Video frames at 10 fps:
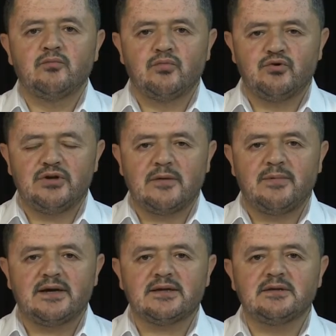Bunu
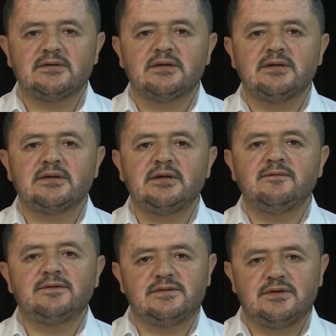yaparken dedik ki
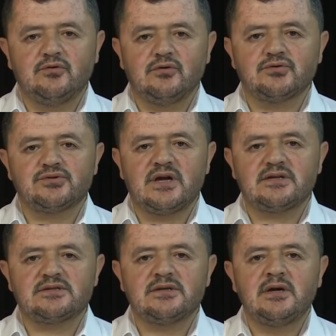fıtri
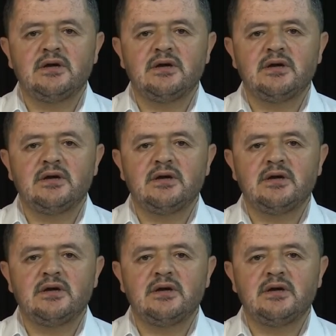olacağız.